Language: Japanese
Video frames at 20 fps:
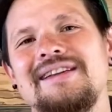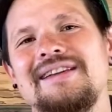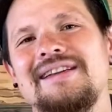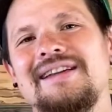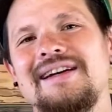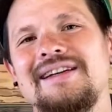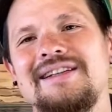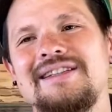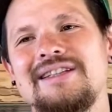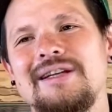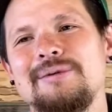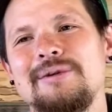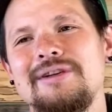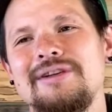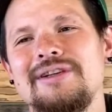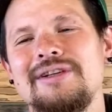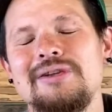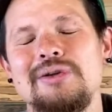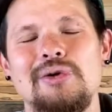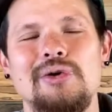第二サムエル
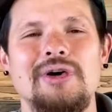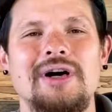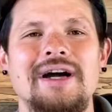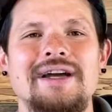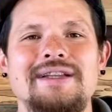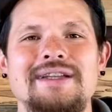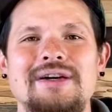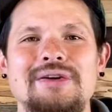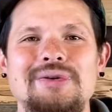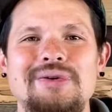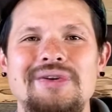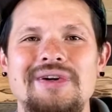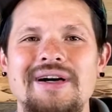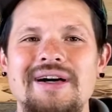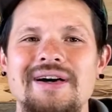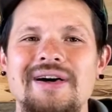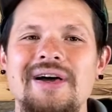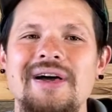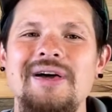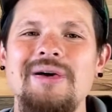記どう書いてあるの
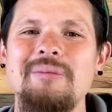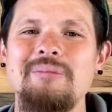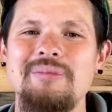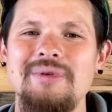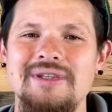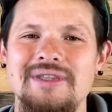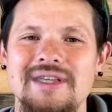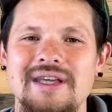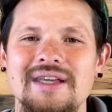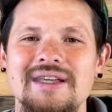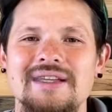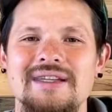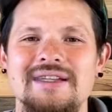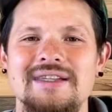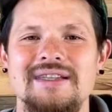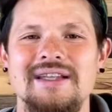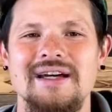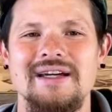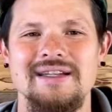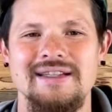か見ていき
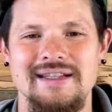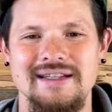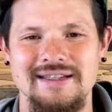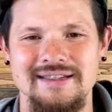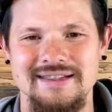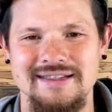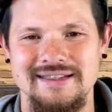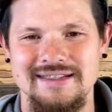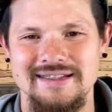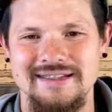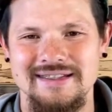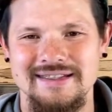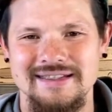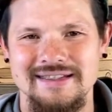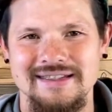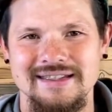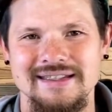たいです。